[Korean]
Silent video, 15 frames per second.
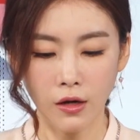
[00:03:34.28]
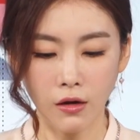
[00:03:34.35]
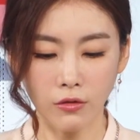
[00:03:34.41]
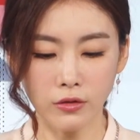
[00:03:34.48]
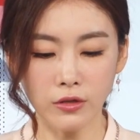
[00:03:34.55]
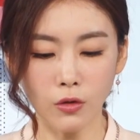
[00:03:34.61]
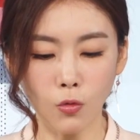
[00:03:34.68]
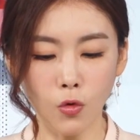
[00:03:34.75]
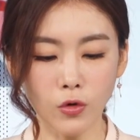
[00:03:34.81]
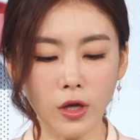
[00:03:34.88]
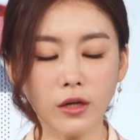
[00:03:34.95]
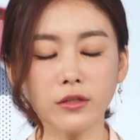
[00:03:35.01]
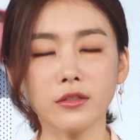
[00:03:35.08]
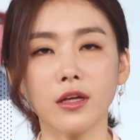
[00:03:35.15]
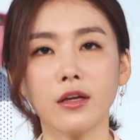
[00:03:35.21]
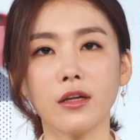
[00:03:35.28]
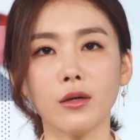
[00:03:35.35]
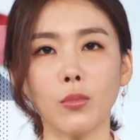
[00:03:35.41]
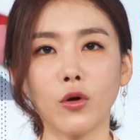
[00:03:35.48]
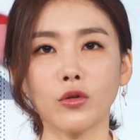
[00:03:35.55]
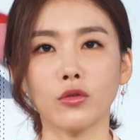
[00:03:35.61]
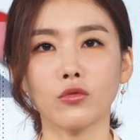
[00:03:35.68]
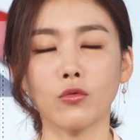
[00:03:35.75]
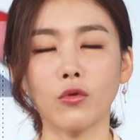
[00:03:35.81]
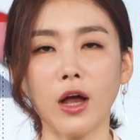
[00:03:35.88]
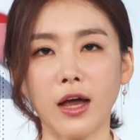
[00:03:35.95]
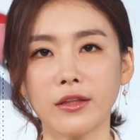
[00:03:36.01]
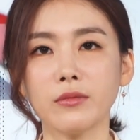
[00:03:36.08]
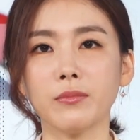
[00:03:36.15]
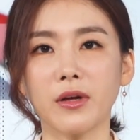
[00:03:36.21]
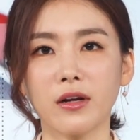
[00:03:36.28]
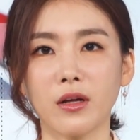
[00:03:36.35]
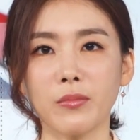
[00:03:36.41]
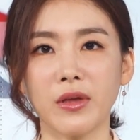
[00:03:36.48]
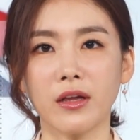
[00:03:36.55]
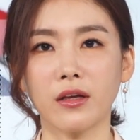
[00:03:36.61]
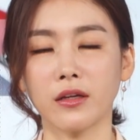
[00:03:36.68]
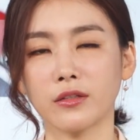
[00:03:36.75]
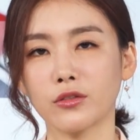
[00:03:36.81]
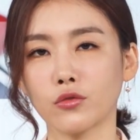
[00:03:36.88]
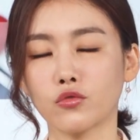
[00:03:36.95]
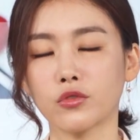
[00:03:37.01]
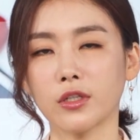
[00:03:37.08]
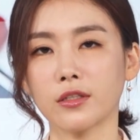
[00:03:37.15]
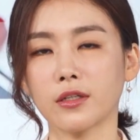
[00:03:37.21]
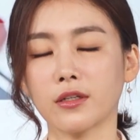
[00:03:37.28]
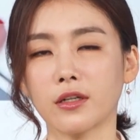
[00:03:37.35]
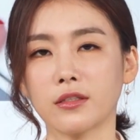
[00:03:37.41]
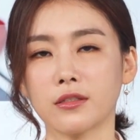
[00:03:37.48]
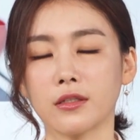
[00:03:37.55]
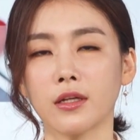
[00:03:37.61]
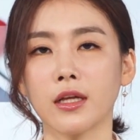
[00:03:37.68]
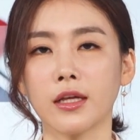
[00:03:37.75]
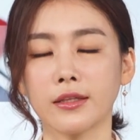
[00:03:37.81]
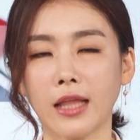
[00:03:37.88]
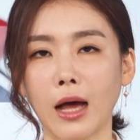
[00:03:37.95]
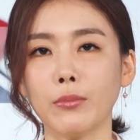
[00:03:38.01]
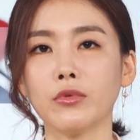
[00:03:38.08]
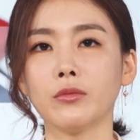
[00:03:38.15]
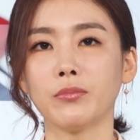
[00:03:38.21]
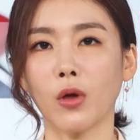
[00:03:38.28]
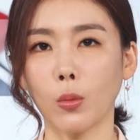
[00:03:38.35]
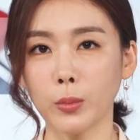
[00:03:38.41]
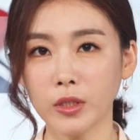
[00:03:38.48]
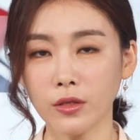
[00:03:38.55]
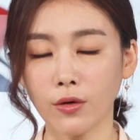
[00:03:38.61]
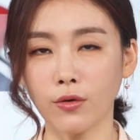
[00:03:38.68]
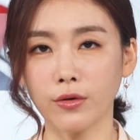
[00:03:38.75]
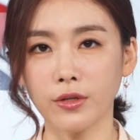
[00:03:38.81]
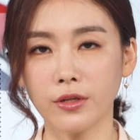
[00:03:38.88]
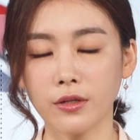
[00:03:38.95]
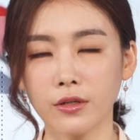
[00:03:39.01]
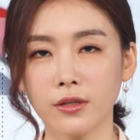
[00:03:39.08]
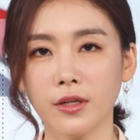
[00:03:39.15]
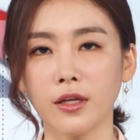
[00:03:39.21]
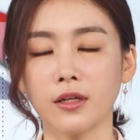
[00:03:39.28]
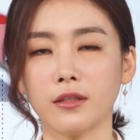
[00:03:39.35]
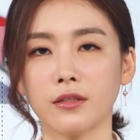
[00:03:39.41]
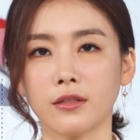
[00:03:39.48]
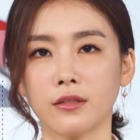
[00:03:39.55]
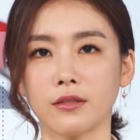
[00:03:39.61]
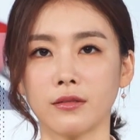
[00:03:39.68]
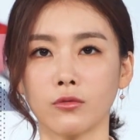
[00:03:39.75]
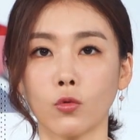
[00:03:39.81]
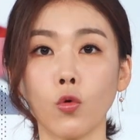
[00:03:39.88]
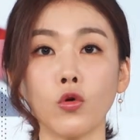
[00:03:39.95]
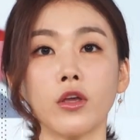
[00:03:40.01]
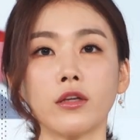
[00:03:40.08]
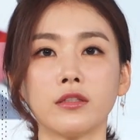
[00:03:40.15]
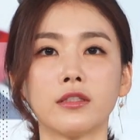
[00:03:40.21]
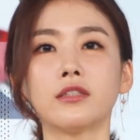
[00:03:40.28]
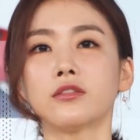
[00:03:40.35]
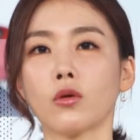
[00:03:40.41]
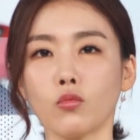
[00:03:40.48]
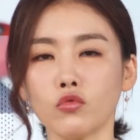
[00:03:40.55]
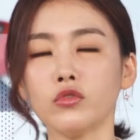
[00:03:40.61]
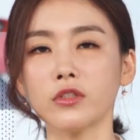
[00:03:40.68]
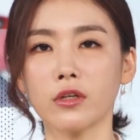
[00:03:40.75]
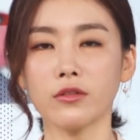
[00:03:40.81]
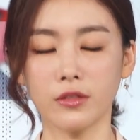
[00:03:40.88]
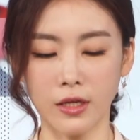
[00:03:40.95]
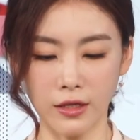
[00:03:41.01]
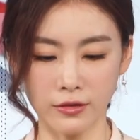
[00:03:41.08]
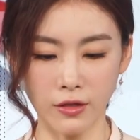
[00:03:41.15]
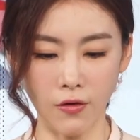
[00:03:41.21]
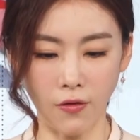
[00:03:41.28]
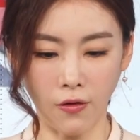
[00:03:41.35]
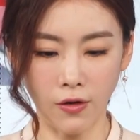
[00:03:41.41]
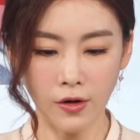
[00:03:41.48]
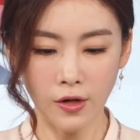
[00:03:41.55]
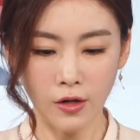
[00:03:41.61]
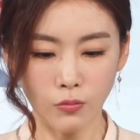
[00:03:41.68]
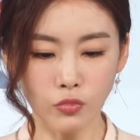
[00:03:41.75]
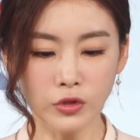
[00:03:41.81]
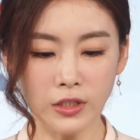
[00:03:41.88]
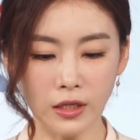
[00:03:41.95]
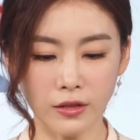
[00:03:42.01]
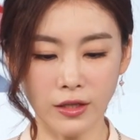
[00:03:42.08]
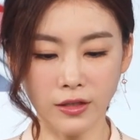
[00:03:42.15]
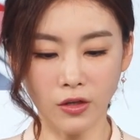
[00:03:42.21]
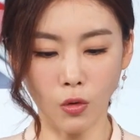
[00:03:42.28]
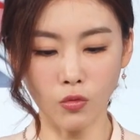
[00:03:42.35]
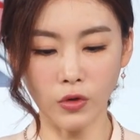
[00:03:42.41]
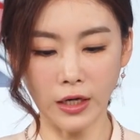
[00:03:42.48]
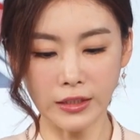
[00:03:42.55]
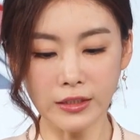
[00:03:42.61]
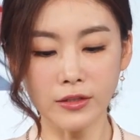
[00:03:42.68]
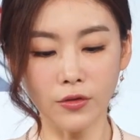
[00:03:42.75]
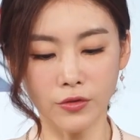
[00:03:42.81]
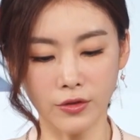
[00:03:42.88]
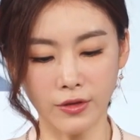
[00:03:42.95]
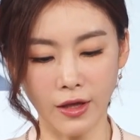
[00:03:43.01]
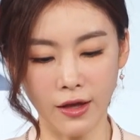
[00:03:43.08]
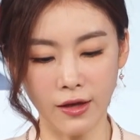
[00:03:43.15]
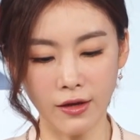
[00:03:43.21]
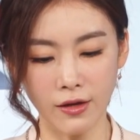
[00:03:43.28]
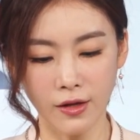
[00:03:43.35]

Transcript: 어, 그냥 고객을 차에 버려두고 가는 바람에 이제 주차장까지 남은 몇 미터 거리를 이 고객이 직접 운전을 해서 문제 문제가 된 경우가 있었는데